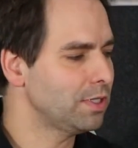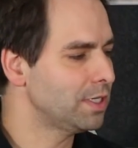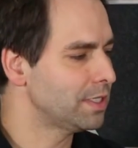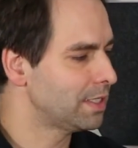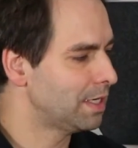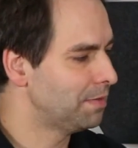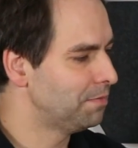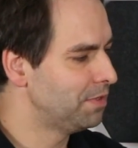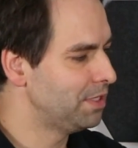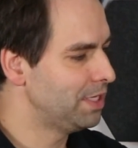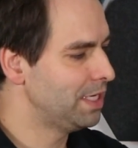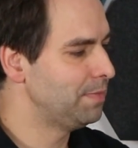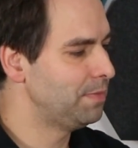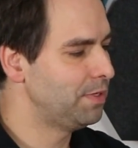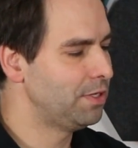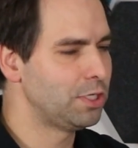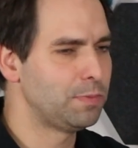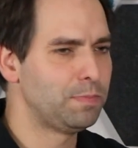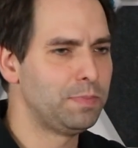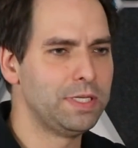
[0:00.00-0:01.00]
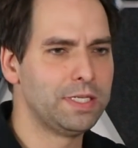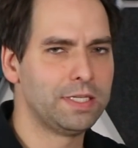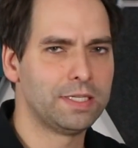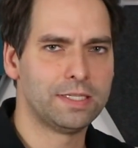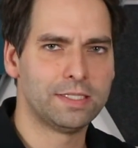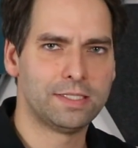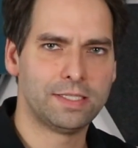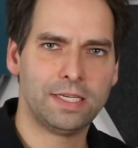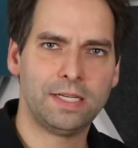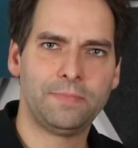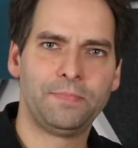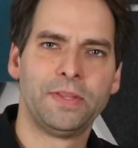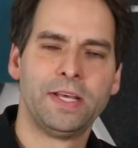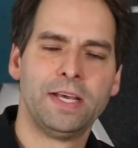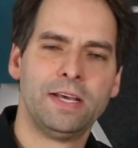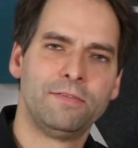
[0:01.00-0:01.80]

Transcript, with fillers: Das haben wir eben in den Spielen gesehen.